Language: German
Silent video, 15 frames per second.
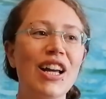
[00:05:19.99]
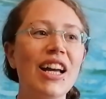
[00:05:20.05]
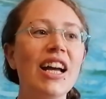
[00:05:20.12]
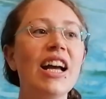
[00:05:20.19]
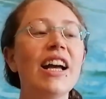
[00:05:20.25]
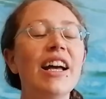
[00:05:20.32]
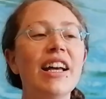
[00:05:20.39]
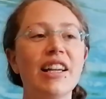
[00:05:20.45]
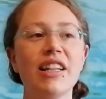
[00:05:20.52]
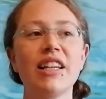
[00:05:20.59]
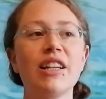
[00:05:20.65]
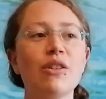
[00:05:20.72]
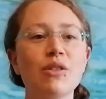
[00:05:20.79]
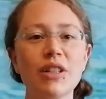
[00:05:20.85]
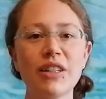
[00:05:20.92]
Okay?
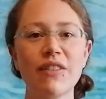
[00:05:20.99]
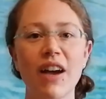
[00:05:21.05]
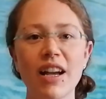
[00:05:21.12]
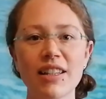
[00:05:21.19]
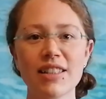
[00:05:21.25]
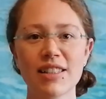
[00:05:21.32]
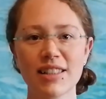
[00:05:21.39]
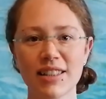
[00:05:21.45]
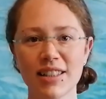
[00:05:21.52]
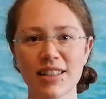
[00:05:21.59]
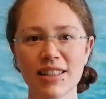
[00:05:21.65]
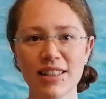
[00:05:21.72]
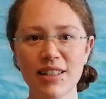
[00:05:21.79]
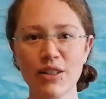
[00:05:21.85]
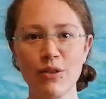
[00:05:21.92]
Und ich weiß,
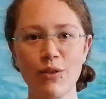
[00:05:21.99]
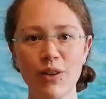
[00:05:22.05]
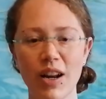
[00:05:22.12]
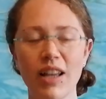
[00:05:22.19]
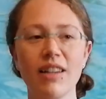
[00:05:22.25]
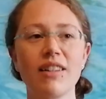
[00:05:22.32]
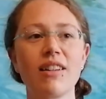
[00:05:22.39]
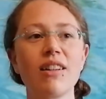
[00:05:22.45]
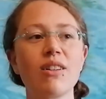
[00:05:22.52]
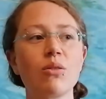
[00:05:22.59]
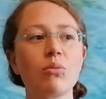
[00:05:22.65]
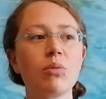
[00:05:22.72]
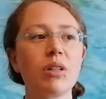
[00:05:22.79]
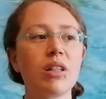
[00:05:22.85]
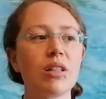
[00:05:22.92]
das ist jetzt vielleicht nicht
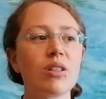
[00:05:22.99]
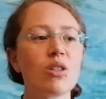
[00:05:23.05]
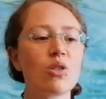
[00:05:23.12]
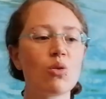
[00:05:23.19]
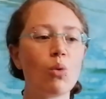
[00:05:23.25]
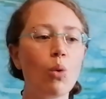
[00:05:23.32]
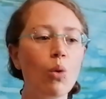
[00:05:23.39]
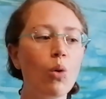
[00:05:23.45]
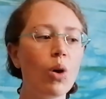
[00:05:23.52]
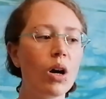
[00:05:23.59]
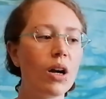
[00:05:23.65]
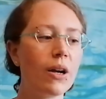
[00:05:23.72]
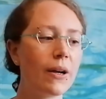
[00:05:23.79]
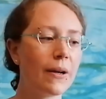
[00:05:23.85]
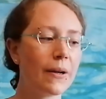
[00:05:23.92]
unbedingt so